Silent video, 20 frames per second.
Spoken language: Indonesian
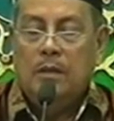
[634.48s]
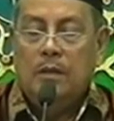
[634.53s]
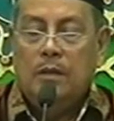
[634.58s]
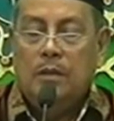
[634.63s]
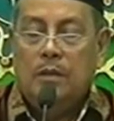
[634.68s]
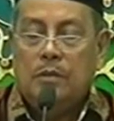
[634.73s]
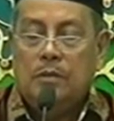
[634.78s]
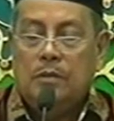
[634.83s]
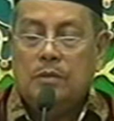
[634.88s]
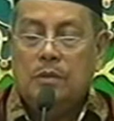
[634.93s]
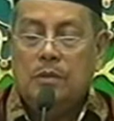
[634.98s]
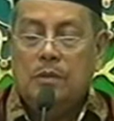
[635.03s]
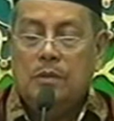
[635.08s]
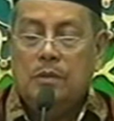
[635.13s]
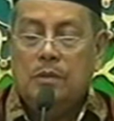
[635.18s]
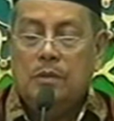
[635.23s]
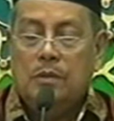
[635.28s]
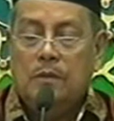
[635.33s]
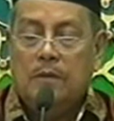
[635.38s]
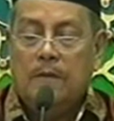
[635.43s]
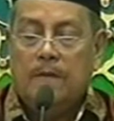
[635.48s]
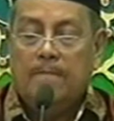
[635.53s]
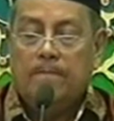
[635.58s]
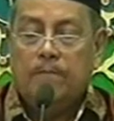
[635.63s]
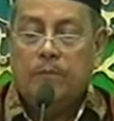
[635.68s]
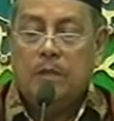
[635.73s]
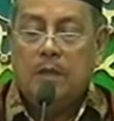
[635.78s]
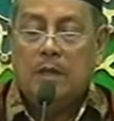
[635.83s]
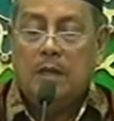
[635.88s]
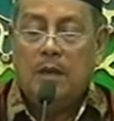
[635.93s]
iso
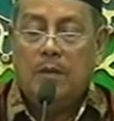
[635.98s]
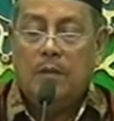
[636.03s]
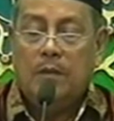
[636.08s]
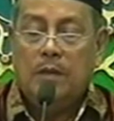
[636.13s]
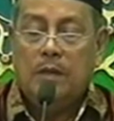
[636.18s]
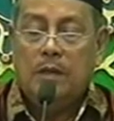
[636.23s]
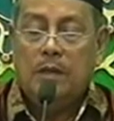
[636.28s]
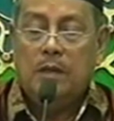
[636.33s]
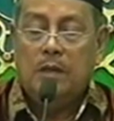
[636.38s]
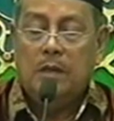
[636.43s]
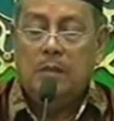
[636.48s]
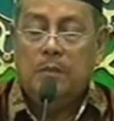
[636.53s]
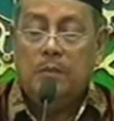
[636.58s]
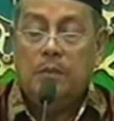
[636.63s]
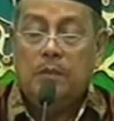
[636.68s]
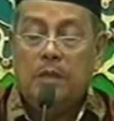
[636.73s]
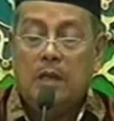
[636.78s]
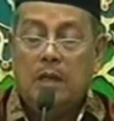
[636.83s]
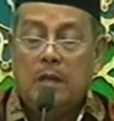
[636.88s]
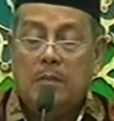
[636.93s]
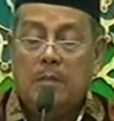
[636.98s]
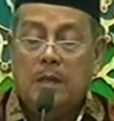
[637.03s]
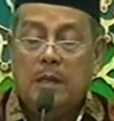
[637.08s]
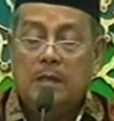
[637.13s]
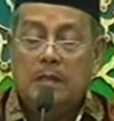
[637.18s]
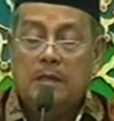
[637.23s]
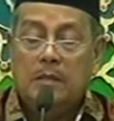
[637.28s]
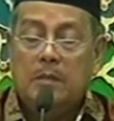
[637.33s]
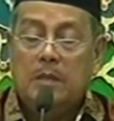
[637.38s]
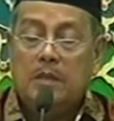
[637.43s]
tengah wengi budare
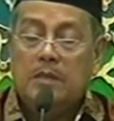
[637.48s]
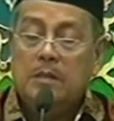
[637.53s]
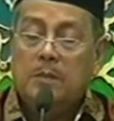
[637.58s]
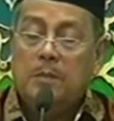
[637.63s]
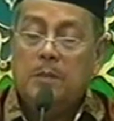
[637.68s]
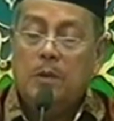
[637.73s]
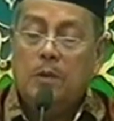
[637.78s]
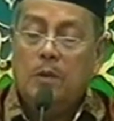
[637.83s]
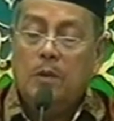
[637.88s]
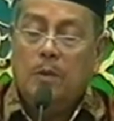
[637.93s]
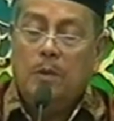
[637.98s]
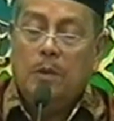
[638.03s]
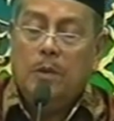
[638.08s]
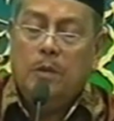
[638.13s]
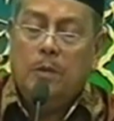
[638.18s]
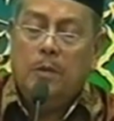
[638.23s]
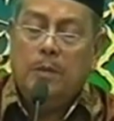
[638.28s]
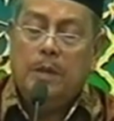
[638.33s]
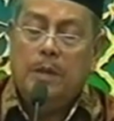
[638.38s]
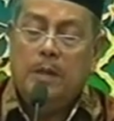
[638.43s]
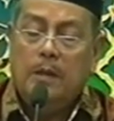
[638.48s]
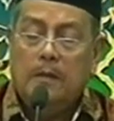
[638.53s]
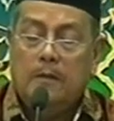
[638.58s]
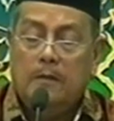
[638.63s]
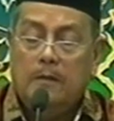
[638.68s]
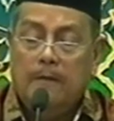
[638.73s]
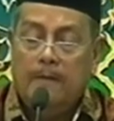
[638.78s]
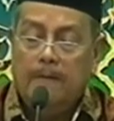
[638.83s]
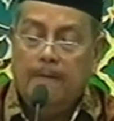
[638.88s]
masjid, masjid pondok padha bae kok.